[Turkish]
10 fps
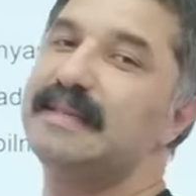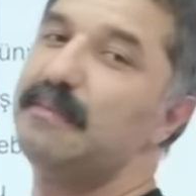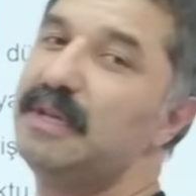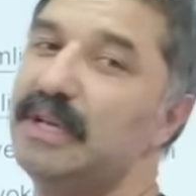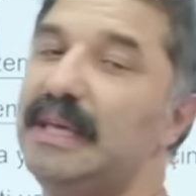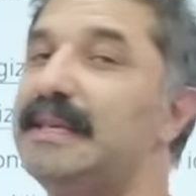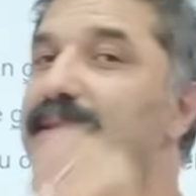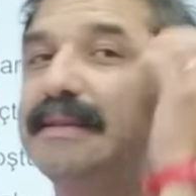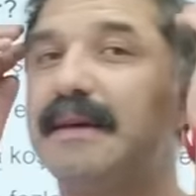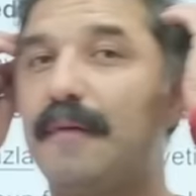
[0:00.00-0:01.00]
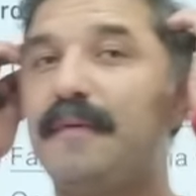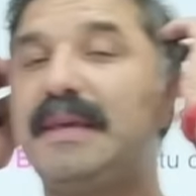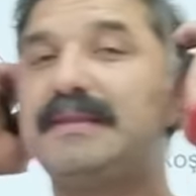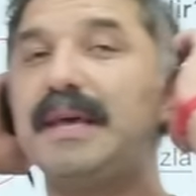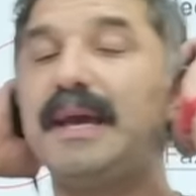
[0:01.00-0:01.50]
de zamir, ikisi de zarf,
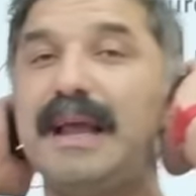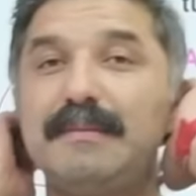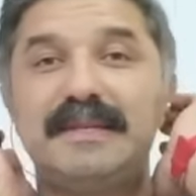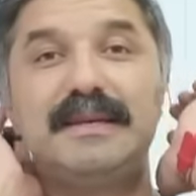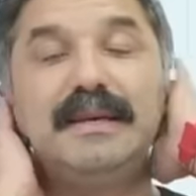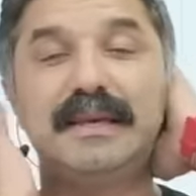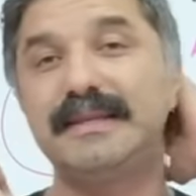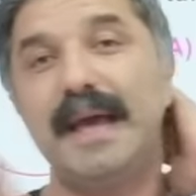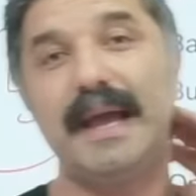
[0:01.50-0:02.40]
ikisi de eylemsi, ikisi de